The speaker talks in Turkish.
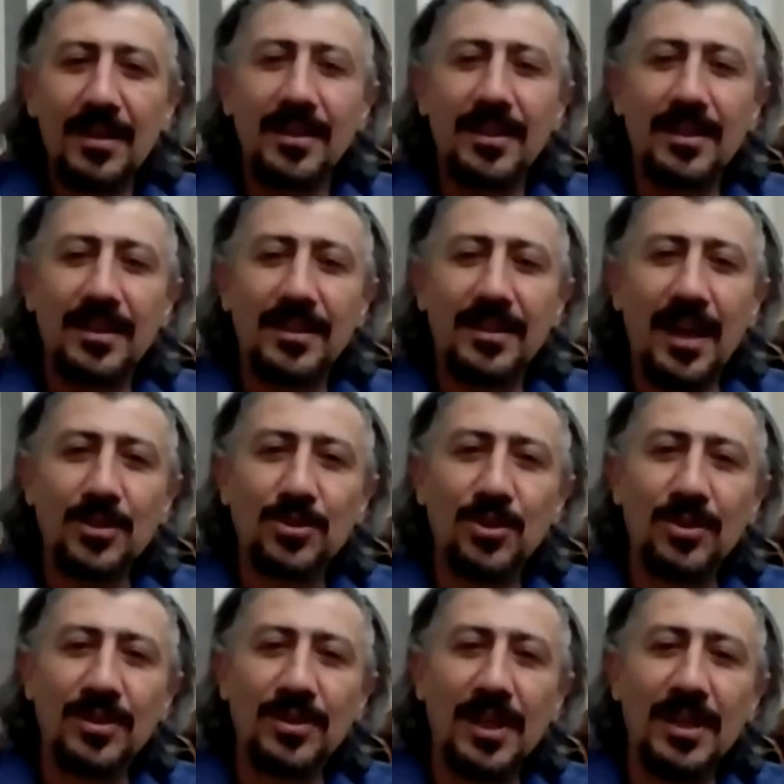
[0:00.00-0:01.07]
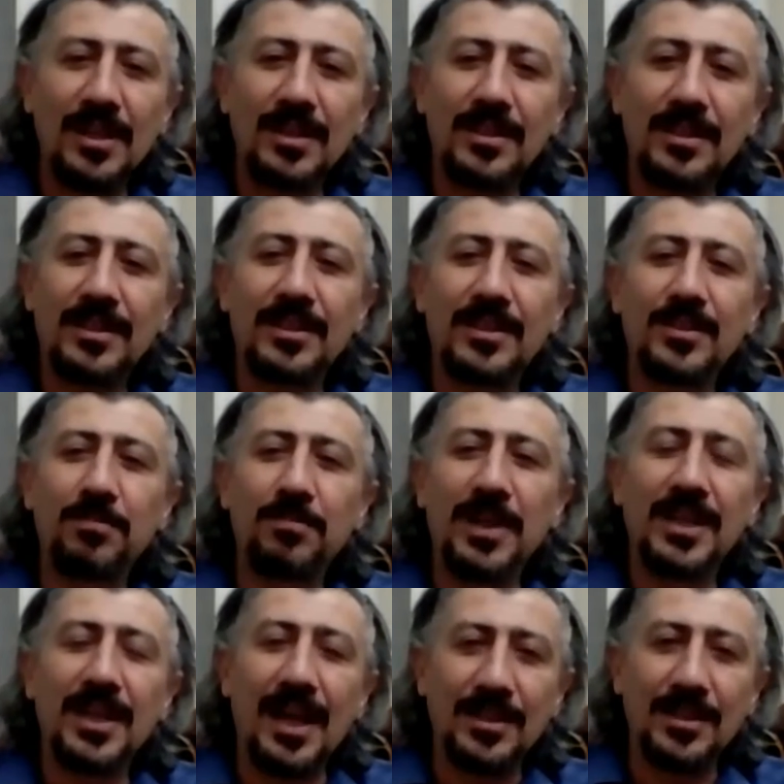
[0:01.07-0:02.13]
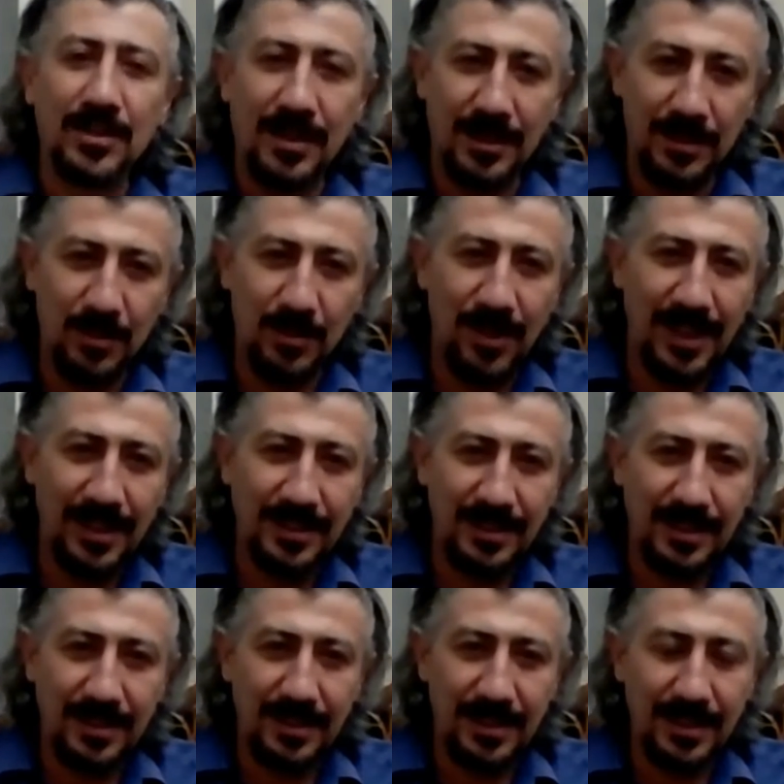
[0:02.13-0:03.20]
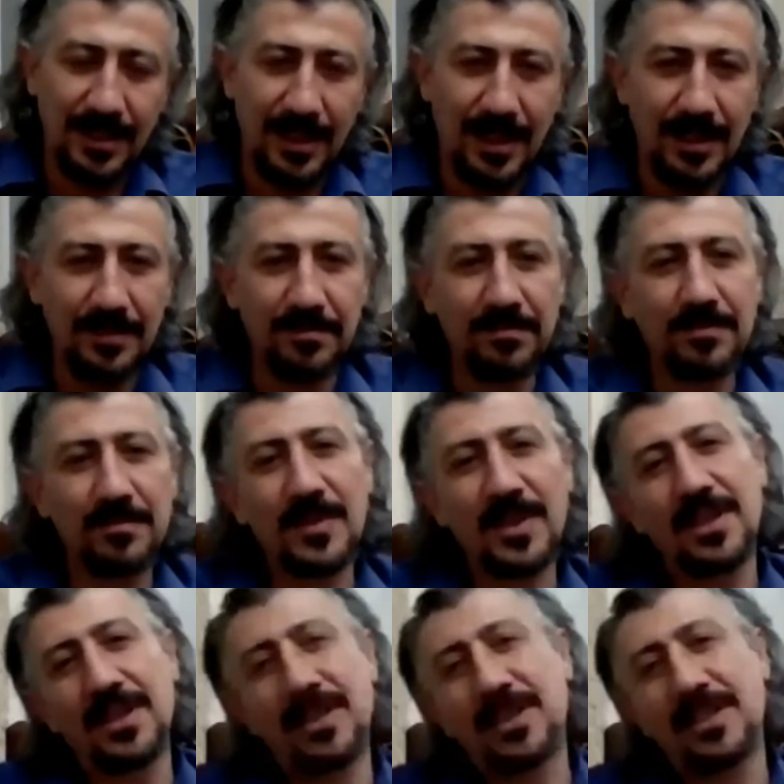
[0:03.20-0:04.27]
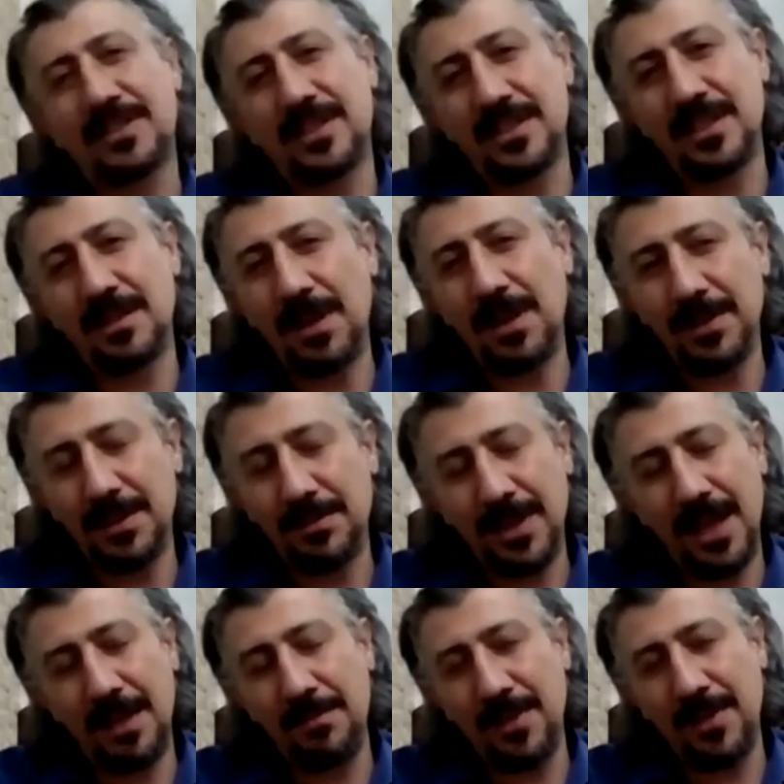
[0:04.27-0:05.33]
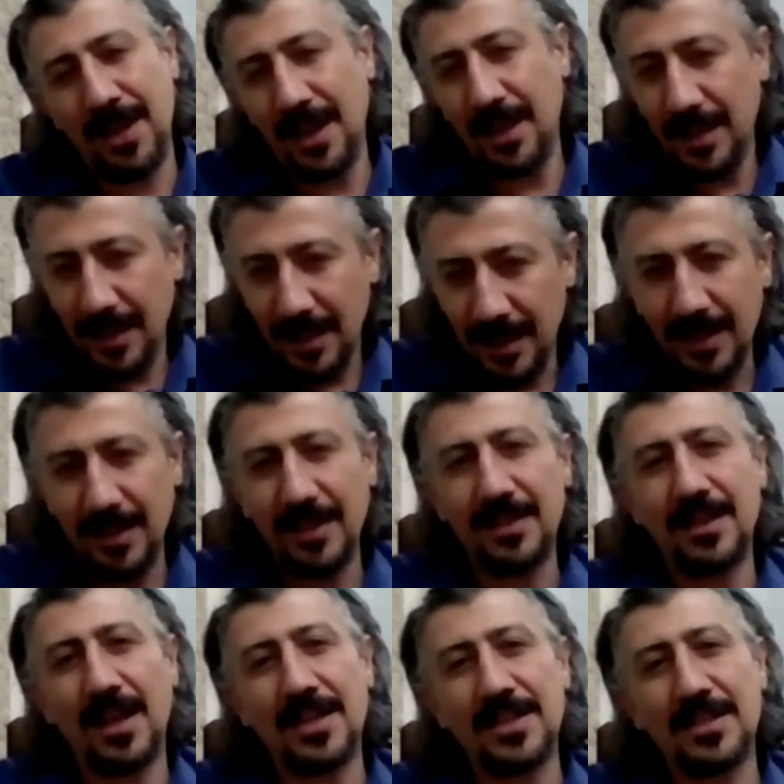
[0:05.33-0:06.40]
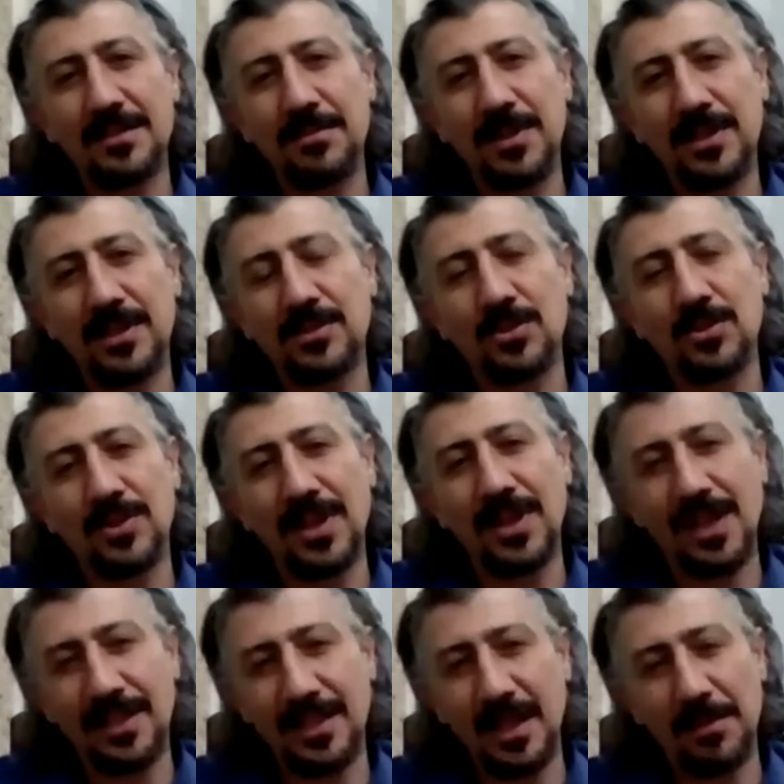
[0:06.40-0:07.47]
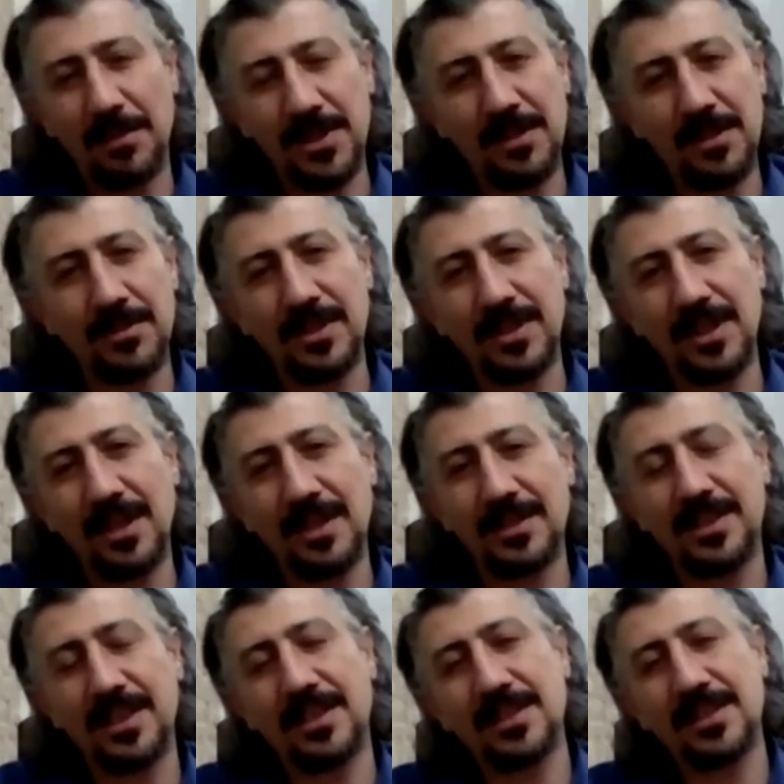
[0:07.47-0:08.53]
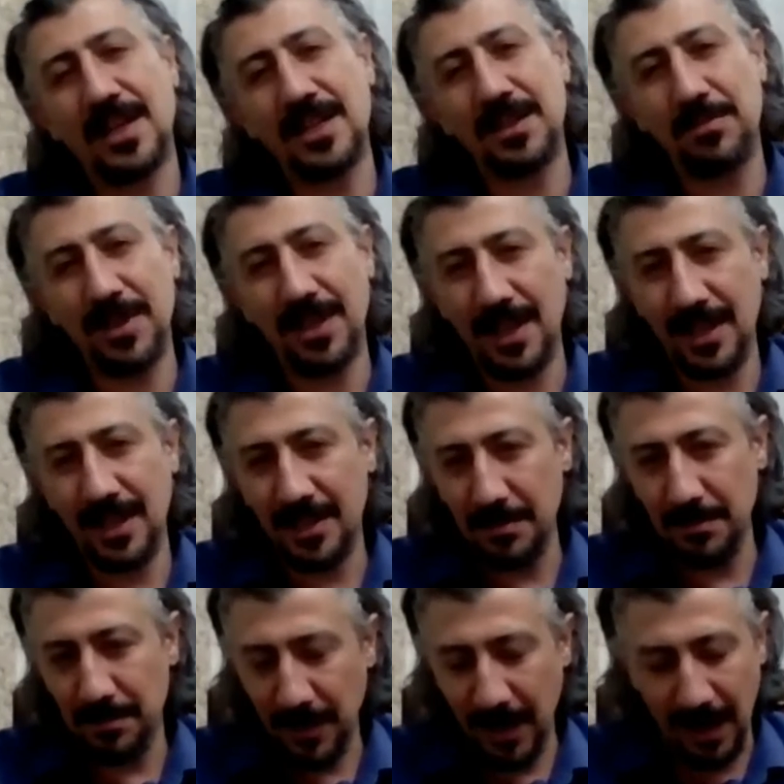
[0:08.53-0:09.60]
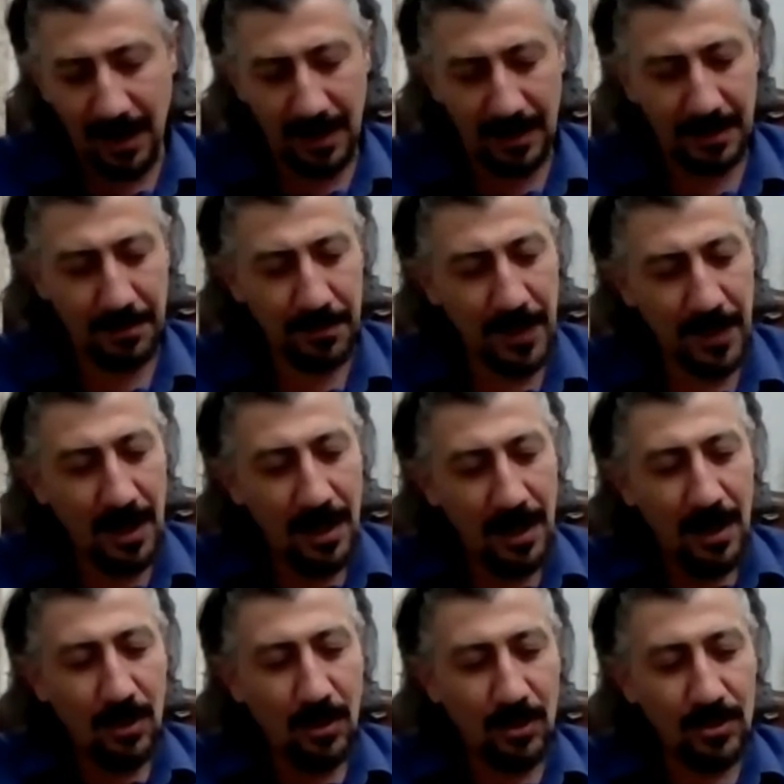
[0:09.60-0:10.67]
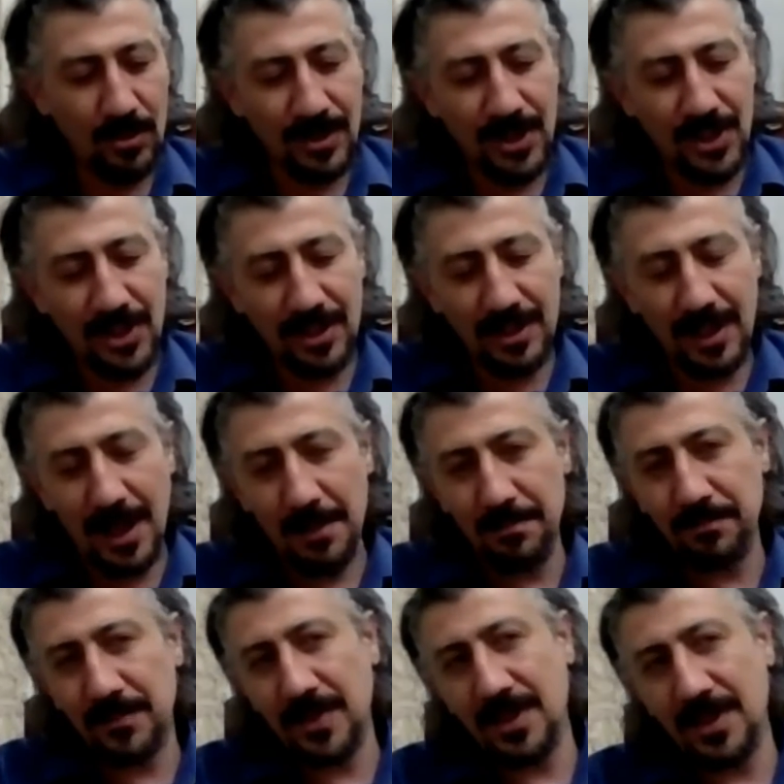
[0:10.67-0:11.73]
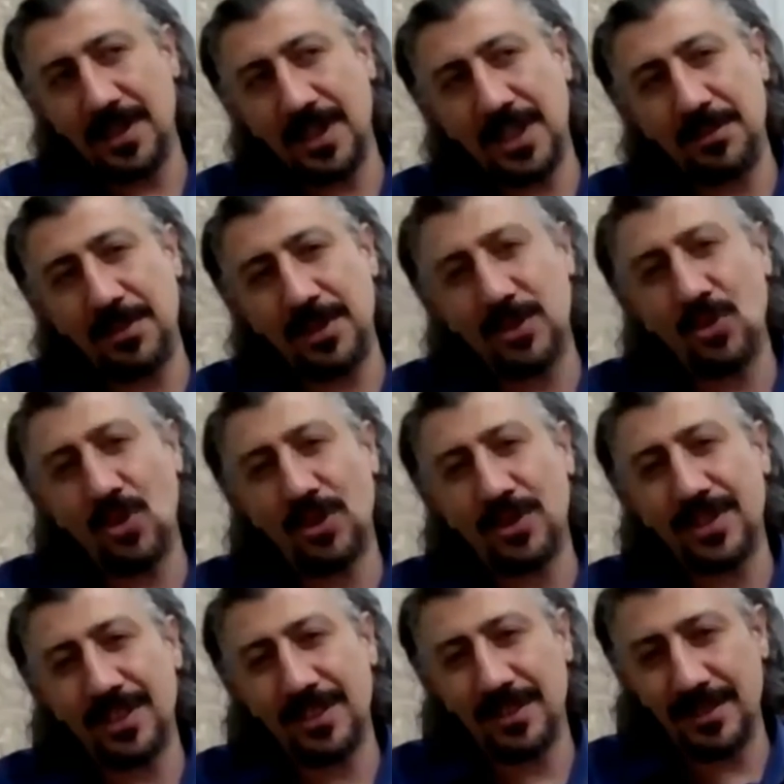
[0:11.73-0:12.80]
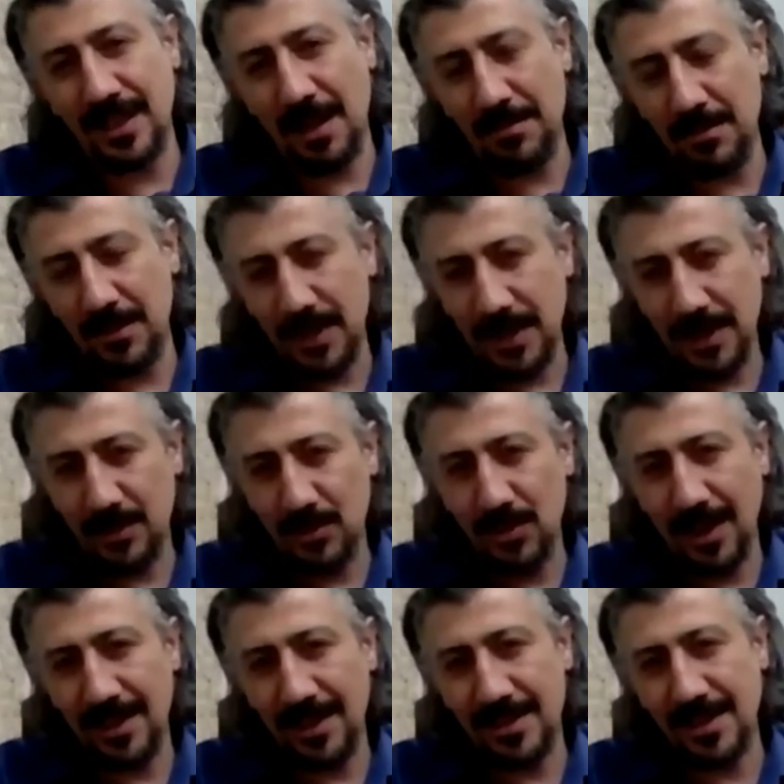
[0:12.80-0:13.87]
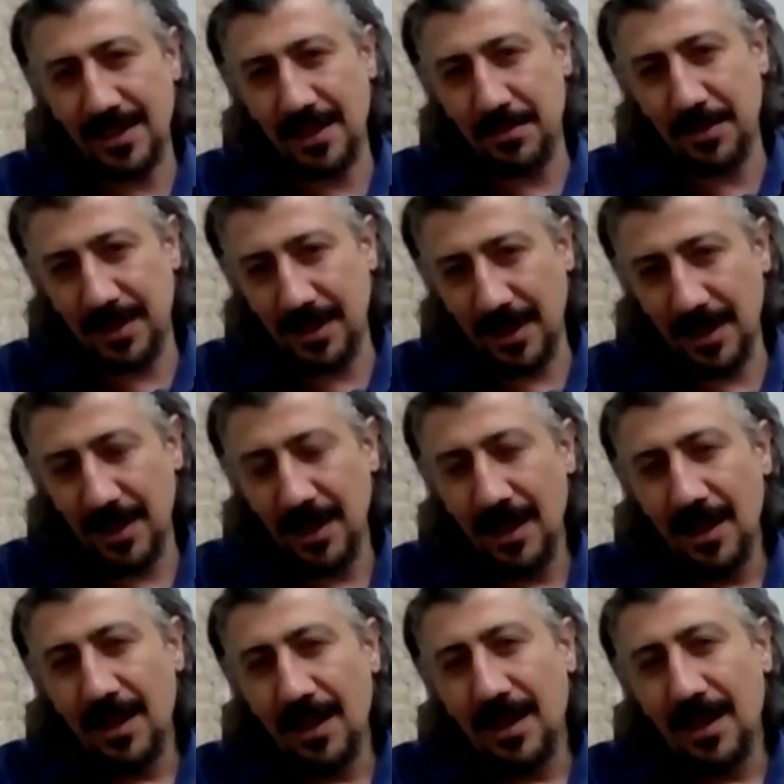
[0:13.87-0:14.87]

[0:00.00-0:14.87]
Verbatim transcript: Ee, daha sonra e, Bilkent Üniversitesi'nde e, kısa zamanlı bir MBA e, tarzı bir Turkalite kapsamında 8 aylık bir eğitim aldım. Onun dışında 2004 e, yılından beri Kütahya Seramik'te